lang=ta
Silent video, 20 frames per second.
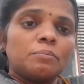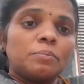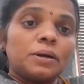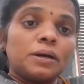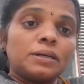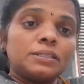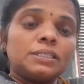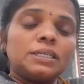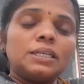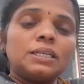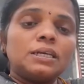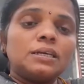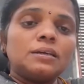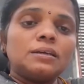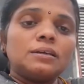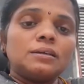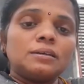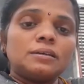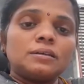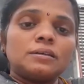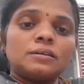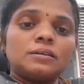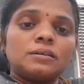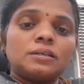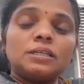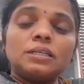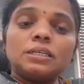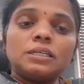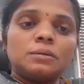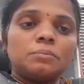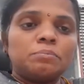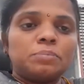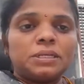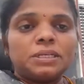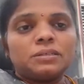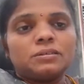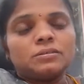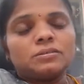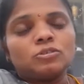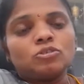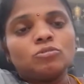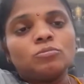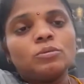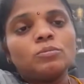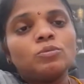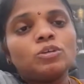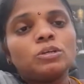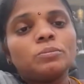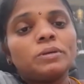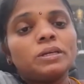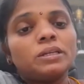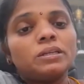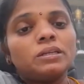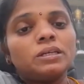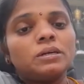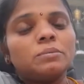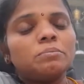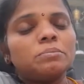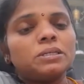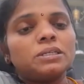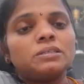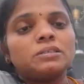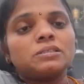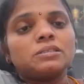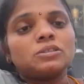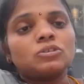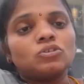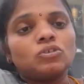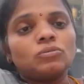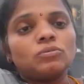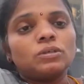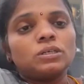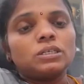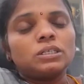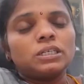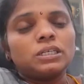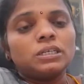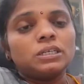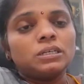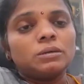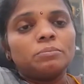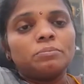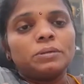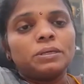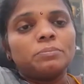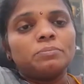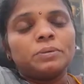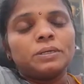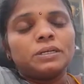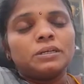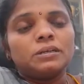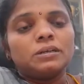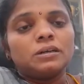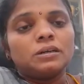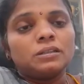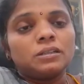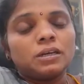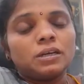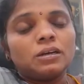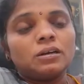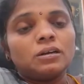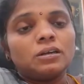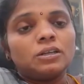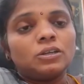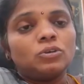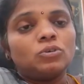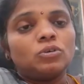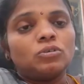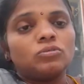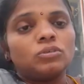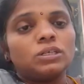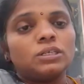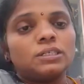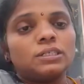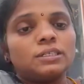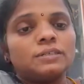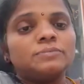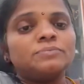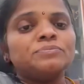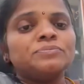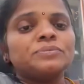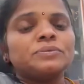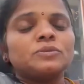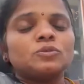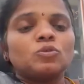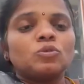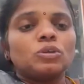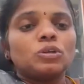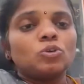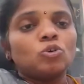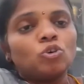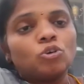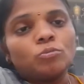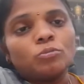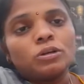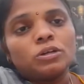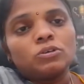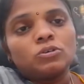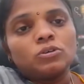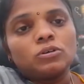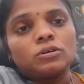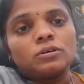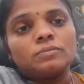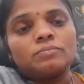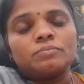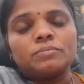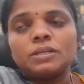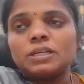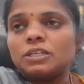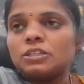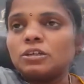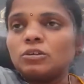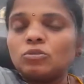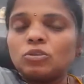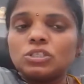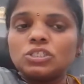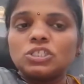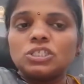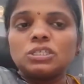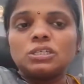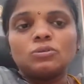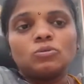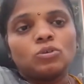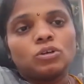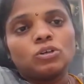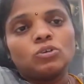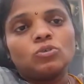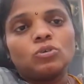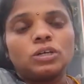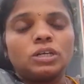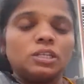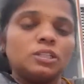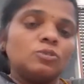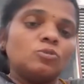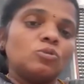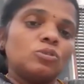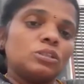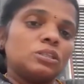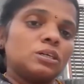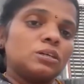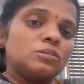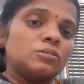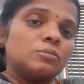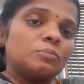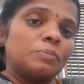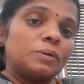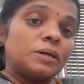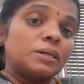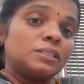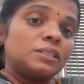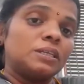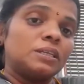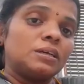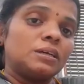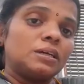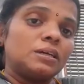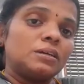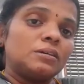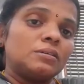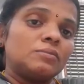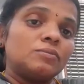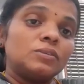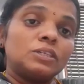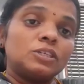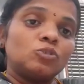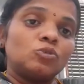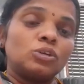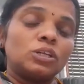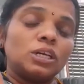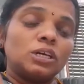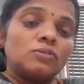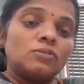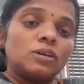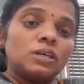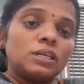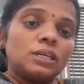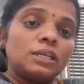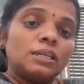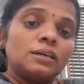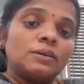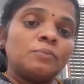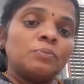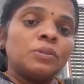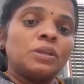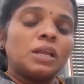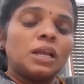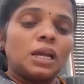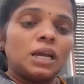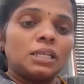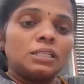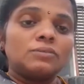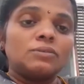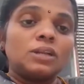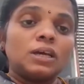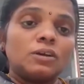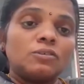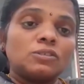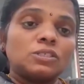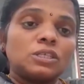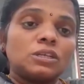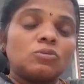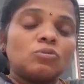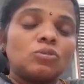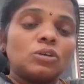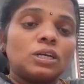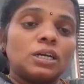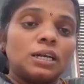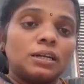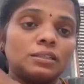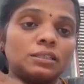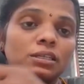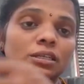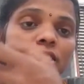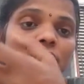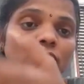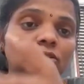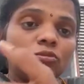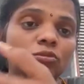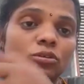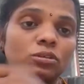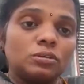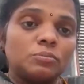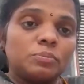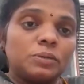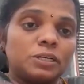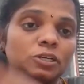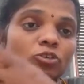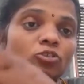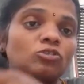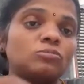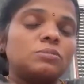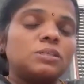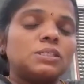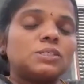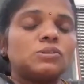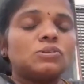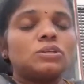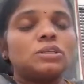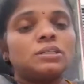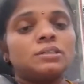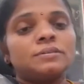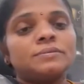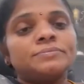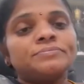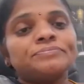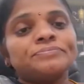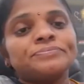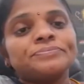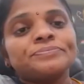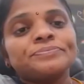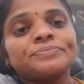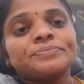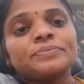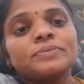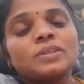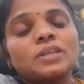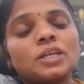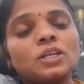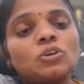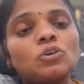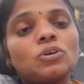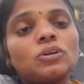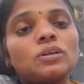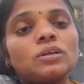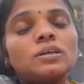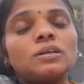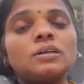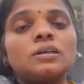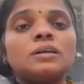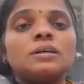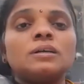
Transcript: பாதியில் இன்கம்ப்ளீட் ரொம்ப முக்கியமாக இன்கம்ப்ளீட்னஸ் இருக்கும் அவங்ககிட்ட இன்கம்ப்ளீட் பண்ணால் தான் இருக்கும் அவங்ககிட்ட ஒரு ஹோம் ஒர்க்கோ இல்லை ஏதோ ஒரு சின்ன ஒர்க்கோ எது கொடுத்தாலும் பாதியில் விட்டுட்டு ஓடியாருவாங்க ஏன்னா அதை விட அவசரம் அவங்களுக்கு அடுத்து ஏதாவது ஒன்று பண்ணணும் அப்படின்னு சொல்லிட்டு இன்னொன்று